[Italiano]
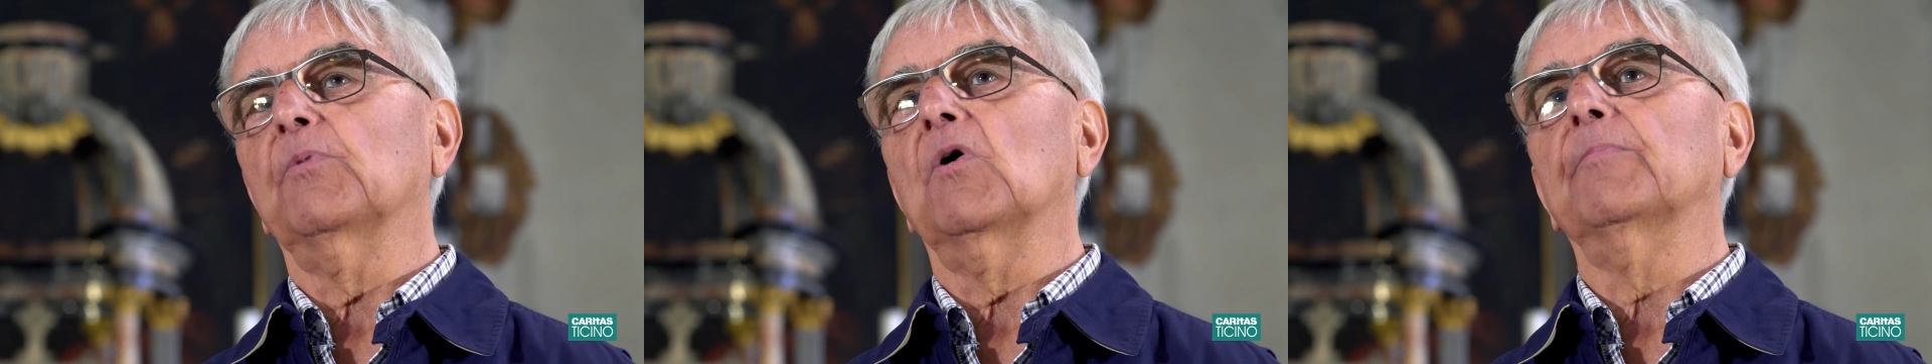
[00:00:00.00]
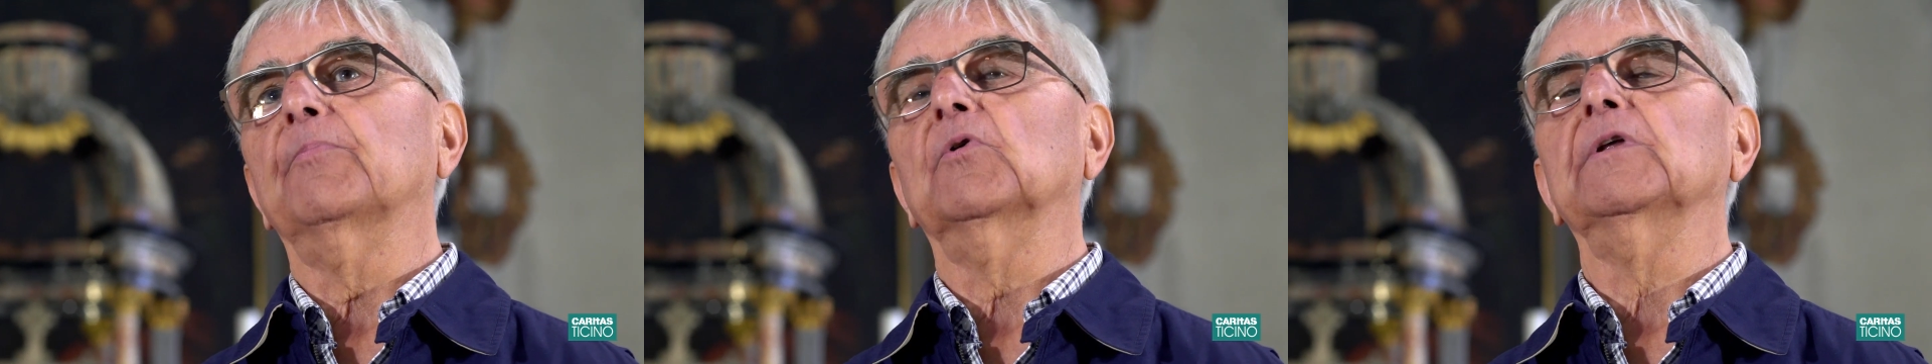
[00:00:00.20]

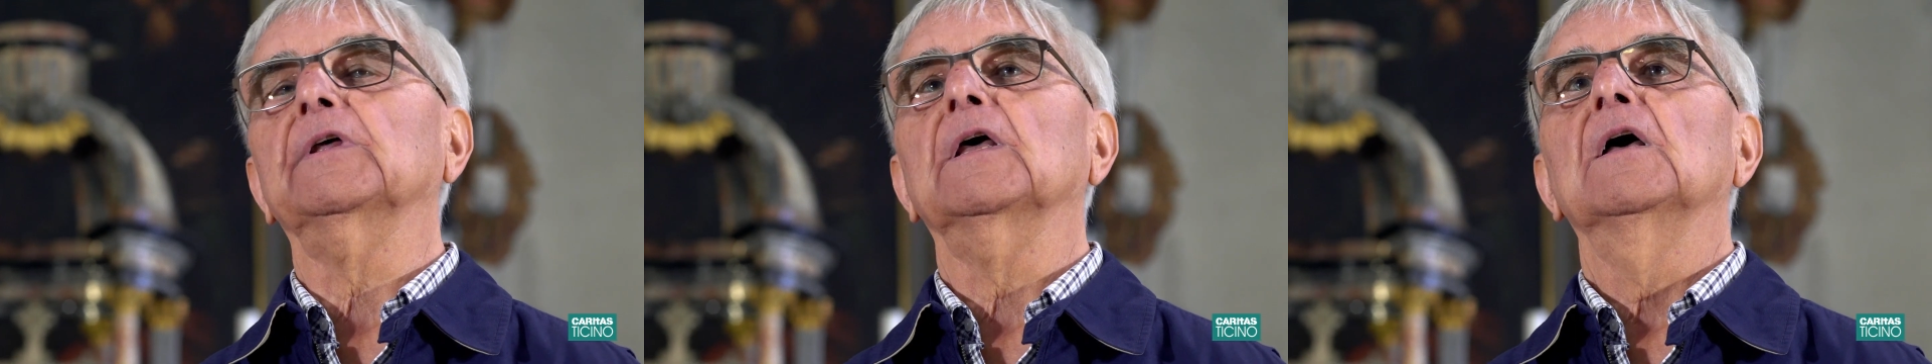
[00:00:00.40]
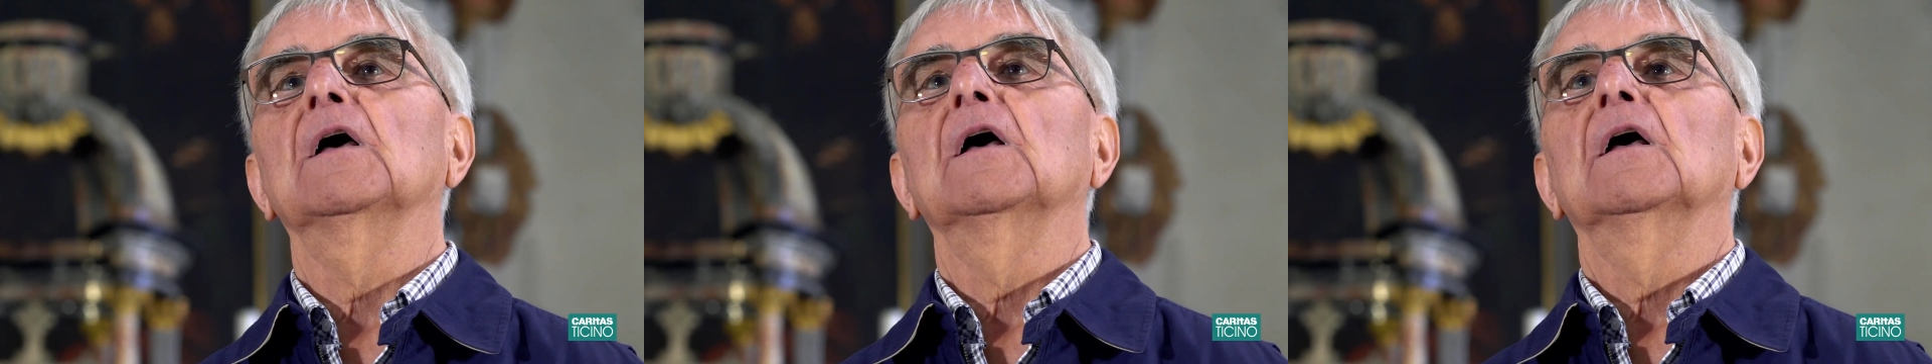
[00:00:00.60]

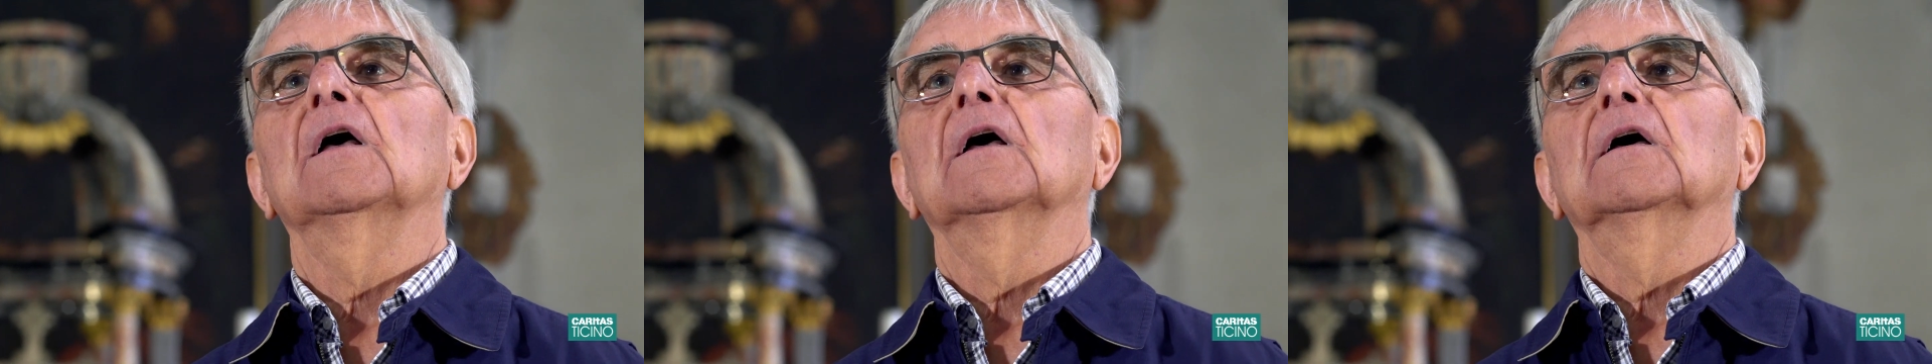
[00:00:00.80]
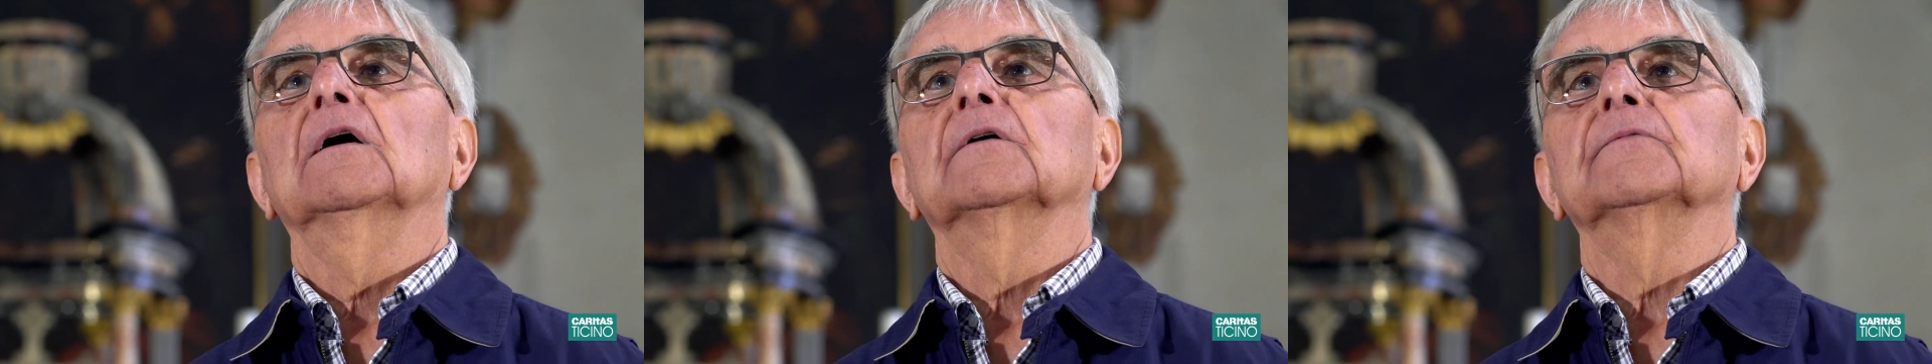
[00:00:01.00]
popoli,
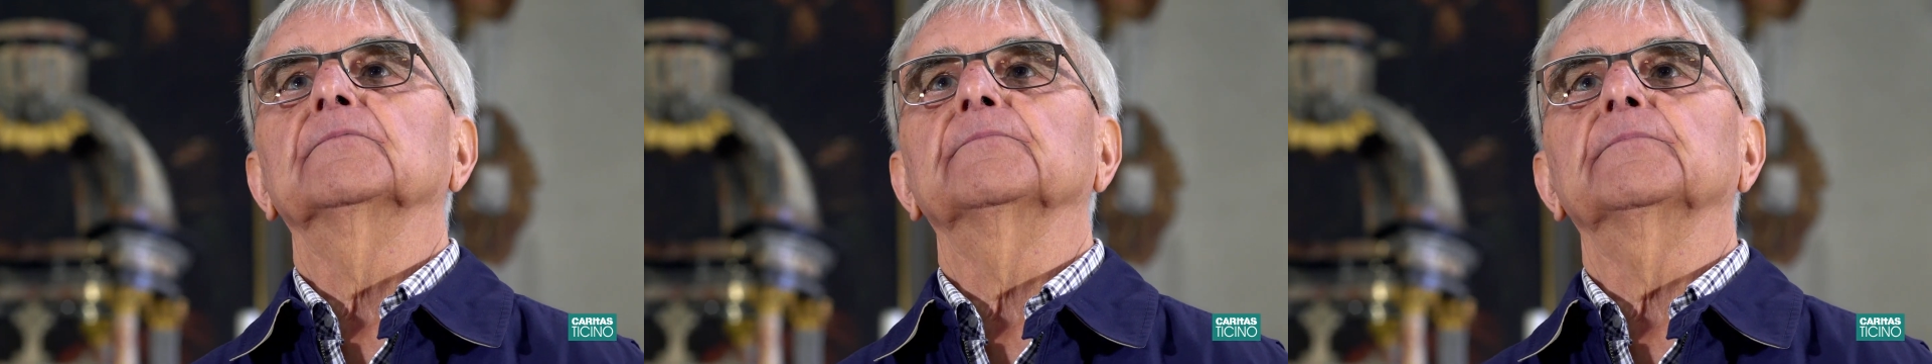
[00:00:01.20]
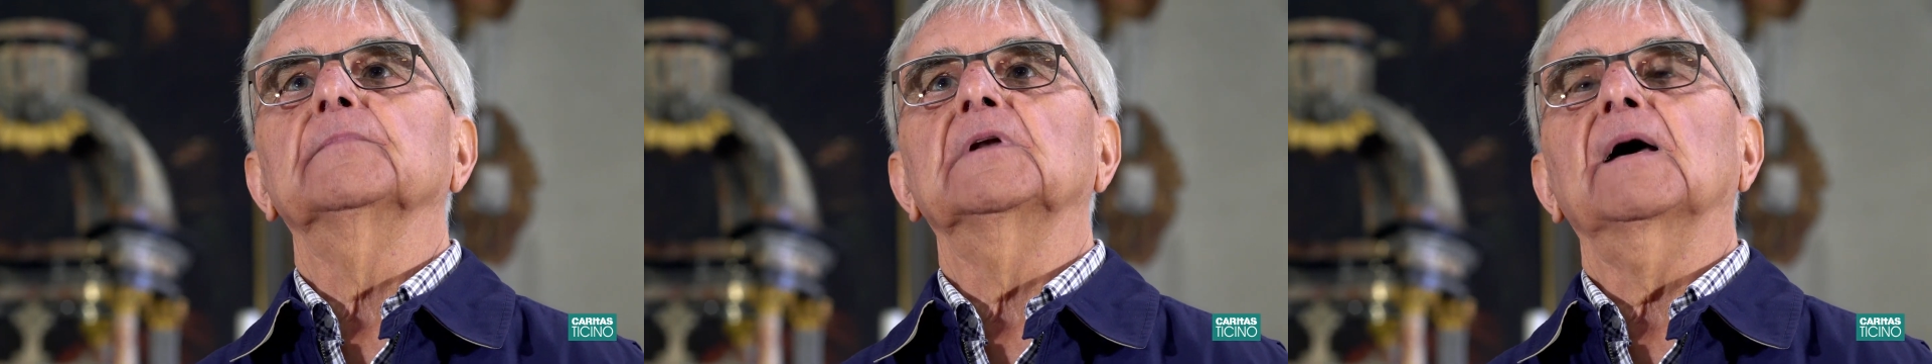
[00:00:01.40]

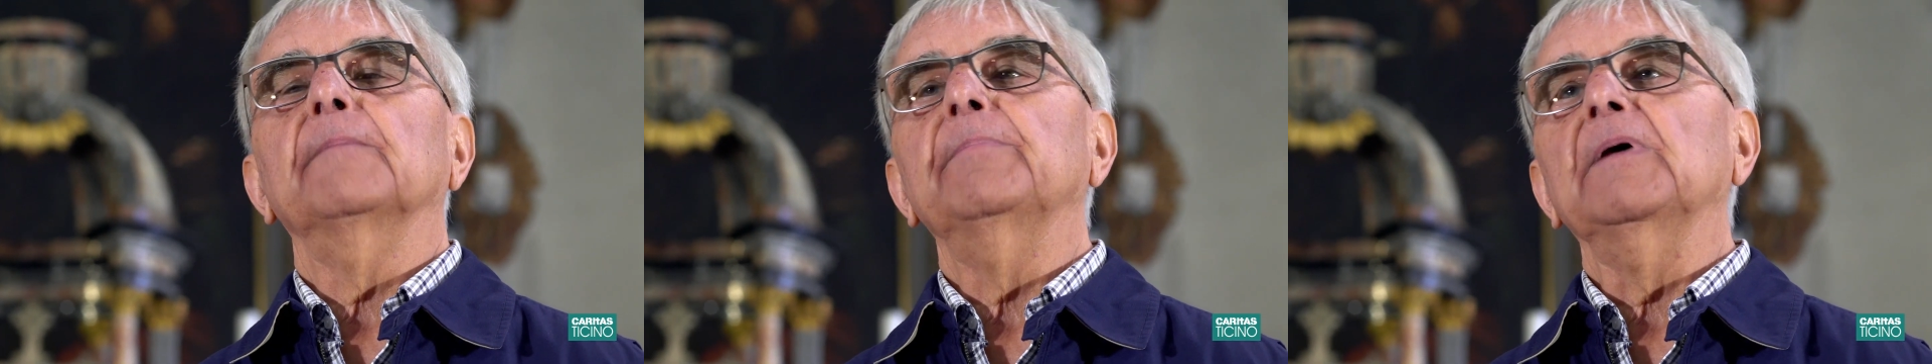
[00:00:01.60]
la